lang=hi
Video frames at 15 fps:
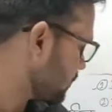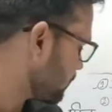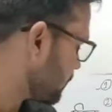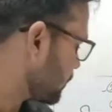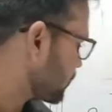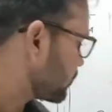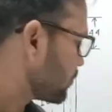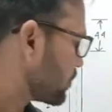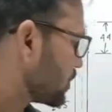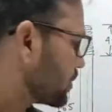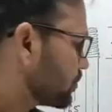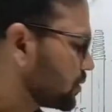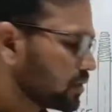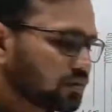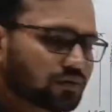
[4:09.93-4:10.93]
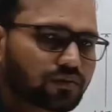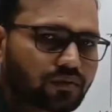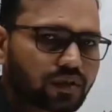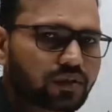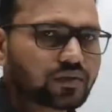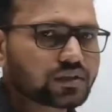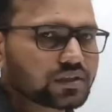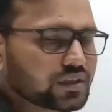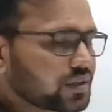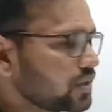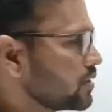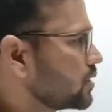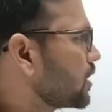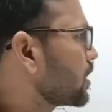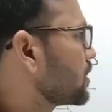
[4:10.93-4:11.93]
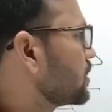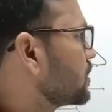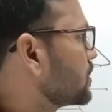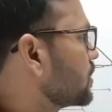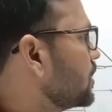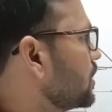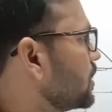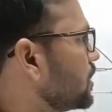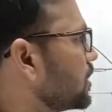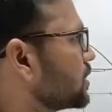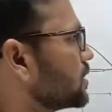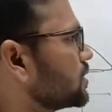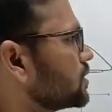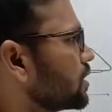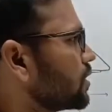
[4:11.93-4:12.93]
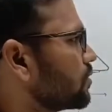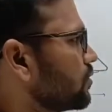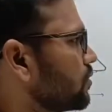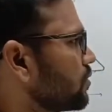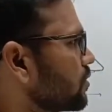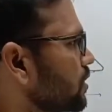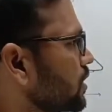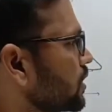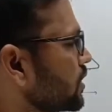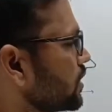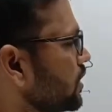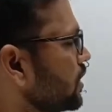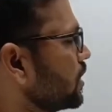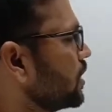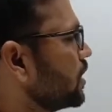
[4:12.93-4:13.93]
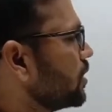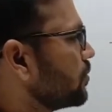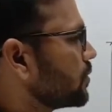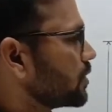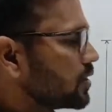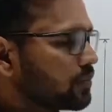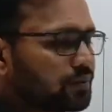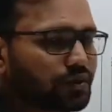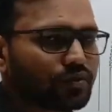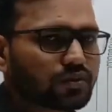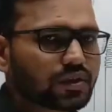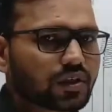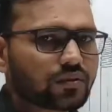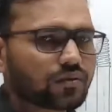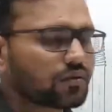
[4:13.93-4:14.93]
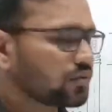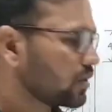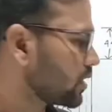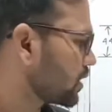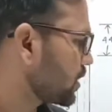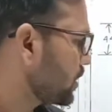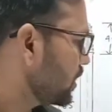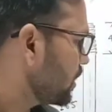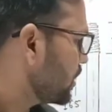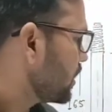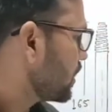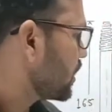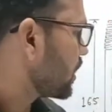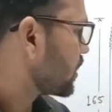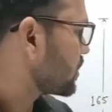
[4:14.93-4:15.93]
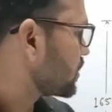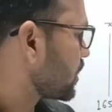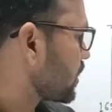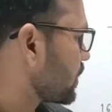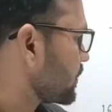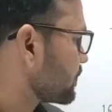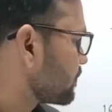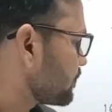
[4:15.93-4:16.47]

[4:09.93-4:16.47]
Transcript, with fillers: विद्युत प्रतिरोध होना आवश्यक है ताकि इसके इलेक्ट्रिक क्षय को रोकने के लिए मतलब विद्युत क्षय को रोकने के लिए अच्छा रहे